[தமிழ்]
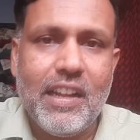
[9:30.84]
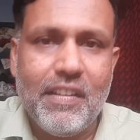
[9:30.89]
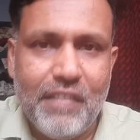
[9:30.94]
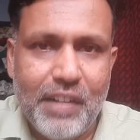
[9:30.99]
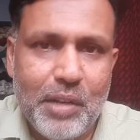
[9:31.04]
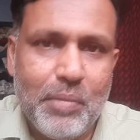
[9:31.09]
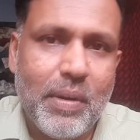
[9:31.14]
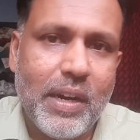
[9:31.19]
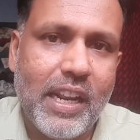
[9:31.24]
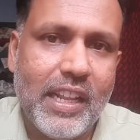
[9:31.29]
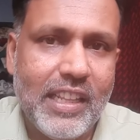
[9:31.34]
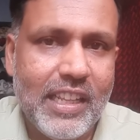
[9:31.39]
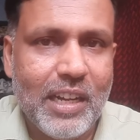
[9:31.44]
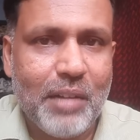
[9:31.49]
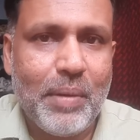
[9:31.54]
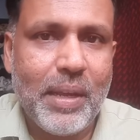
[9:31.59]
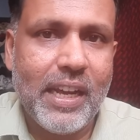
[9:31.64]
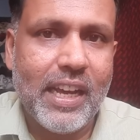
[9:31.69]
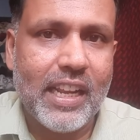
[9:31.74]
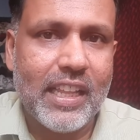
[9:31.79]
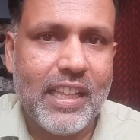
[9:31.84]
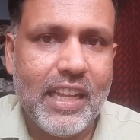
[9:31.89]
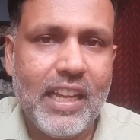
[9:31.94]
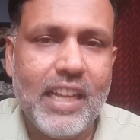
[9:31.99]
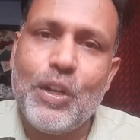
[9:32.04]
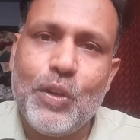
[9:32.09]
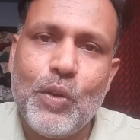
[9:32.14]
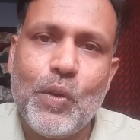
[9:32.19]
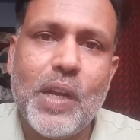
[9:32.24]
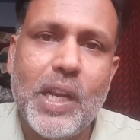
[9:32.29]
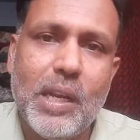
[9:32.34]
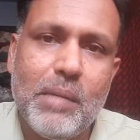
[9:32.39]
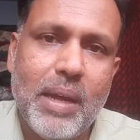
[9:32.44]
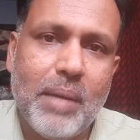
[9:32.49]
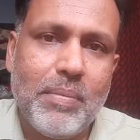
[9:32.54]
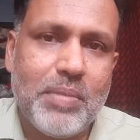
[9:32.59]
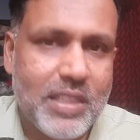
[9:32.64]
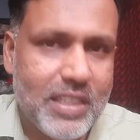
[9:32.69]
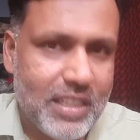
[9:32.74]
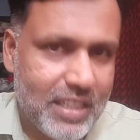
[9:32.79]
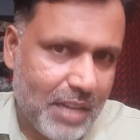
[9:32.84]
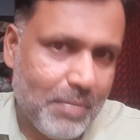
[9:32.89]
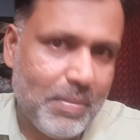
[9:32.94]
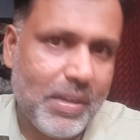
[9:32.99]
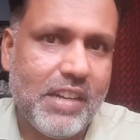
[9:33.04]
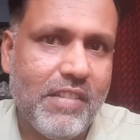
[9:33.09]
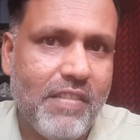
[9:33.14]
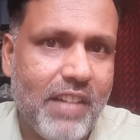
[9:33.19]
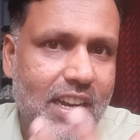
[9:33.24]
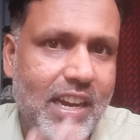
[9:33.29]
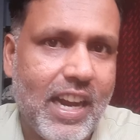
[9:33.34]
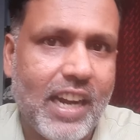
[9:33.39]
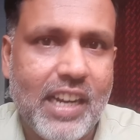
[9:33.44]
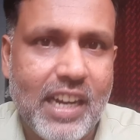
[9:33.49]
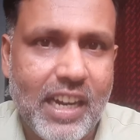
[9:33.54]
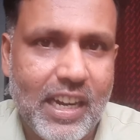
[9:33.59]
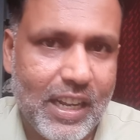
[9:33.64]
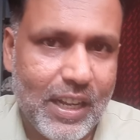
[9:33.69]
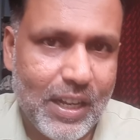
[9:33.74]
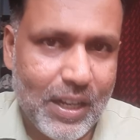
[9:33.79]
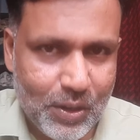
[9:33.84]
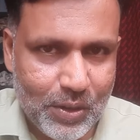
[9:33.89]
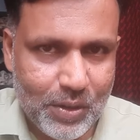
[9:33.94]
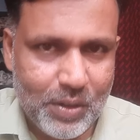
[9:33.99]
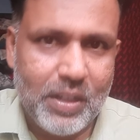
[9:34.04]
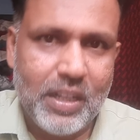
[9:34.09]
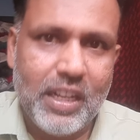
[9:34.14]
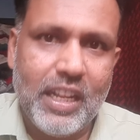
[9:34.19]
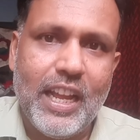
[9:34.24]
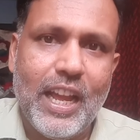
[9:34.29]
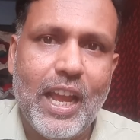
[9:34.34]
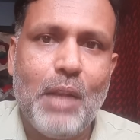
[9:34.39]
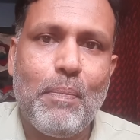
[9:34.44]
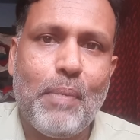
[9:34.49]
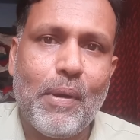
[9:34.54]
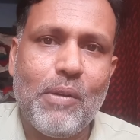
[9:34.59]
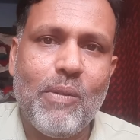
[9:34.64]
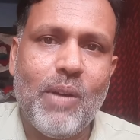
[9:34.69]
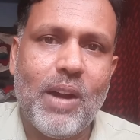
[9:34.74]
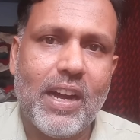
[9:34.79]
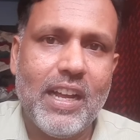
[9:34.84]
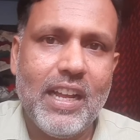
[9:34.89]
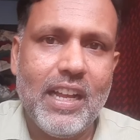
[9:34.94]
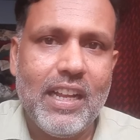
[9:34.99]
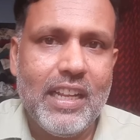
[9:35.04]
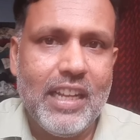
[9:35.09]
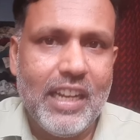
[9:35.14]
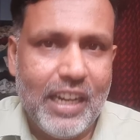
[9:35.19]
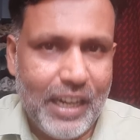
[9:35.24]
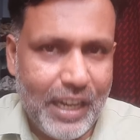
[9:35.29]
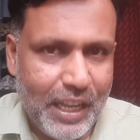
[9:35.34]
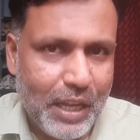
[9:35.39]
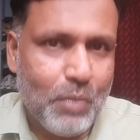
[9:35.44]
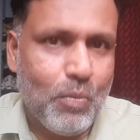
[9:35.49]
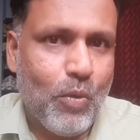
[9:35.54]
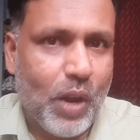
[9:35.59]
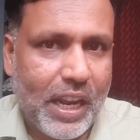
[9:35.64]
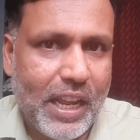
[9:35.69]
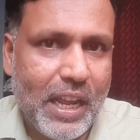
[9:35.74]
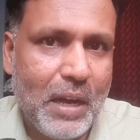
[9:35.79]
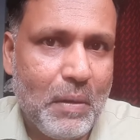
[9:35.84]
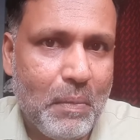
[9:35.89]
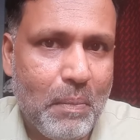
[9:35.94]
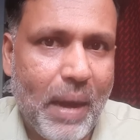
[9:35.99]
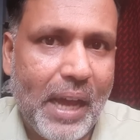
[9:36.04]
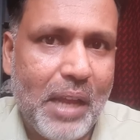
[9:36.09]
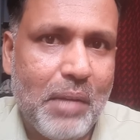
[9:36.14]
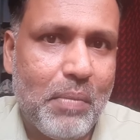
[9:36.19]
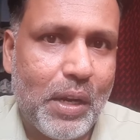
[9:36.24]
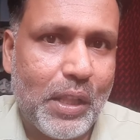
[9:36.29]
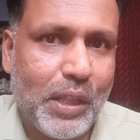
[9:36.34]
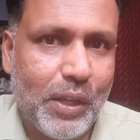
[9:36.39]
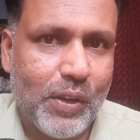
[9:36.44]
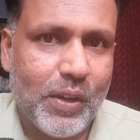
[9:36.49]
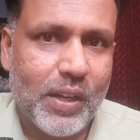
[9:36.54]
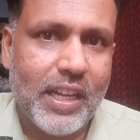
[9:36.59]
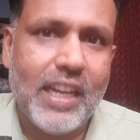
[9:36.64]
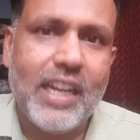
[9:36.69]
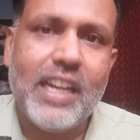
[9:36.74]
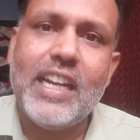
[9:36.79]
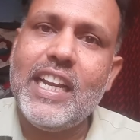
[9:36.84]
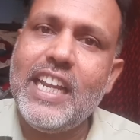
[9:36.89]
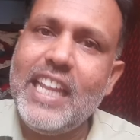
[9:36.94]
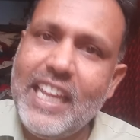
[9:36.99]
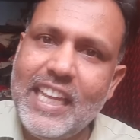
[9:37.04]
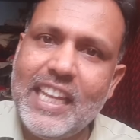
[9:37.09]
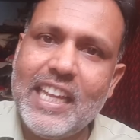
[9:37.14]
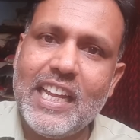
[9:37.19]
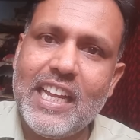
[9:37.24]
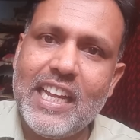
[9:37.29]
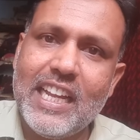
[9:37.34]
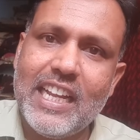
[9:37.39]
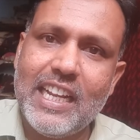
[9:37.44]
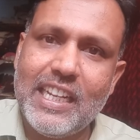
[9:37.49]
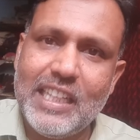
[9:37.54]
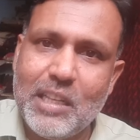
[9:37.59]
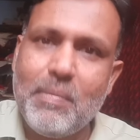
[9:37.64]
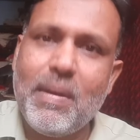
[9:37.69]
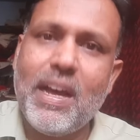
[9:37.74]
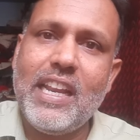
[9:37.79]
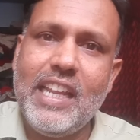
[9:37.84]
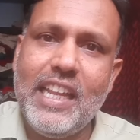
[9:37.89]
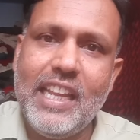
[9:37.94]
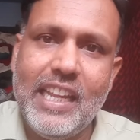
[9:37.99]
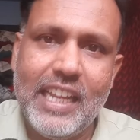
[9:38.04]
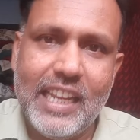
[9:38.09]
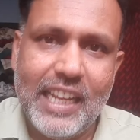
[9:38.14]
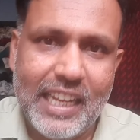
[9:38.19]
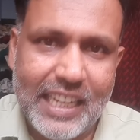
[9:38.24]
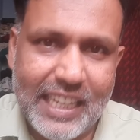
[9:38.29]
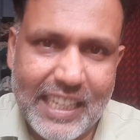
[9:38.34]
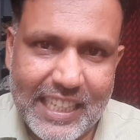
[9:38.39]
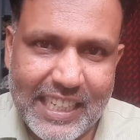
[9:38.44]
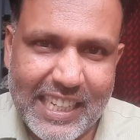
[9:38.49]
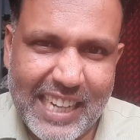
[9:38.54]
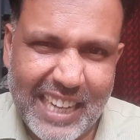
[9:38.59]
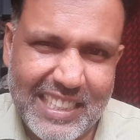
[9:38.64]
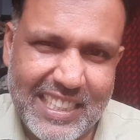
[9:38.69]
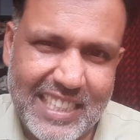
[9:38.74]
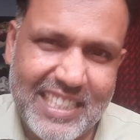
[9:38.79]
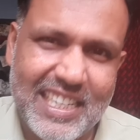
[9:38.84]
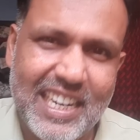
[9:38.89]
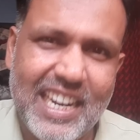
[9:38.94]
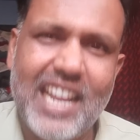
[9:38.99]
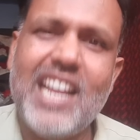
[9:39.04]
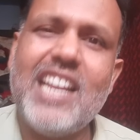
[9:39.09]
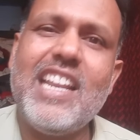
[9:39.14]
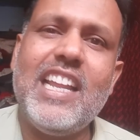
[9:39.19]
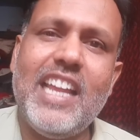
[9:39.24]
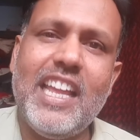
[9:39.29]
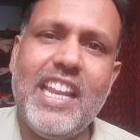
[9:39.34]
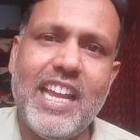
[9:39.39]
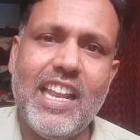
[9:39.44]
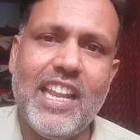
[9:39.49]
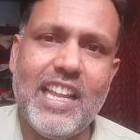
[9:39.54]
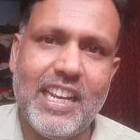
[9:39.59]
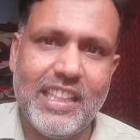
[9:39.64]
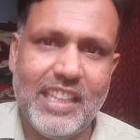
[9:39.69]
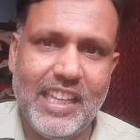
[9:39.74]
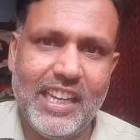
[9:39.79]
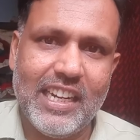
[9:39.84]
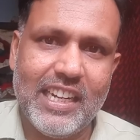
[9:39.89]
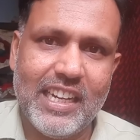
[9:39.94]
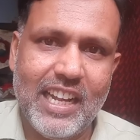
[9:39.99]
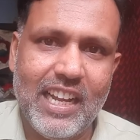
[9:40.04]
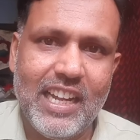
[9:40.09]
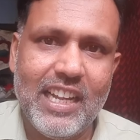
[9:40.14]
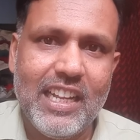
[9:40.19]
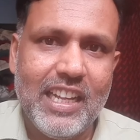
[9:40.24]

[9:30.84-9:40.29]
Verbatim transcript: விடுபடுறது அப்படிங்கிறத கூகுள் மேப்ஸ் நமக்கு வர நாட்களில் ஹெல்ப் பண்ணுவாங்க நீங்கள் முறையாக பயன்படுத்திக்கோங்க நீங்கள் இந்த மாதிரி கன்ஜஸ்டடான ஏரியாவில் இருந்தீங்கன்னா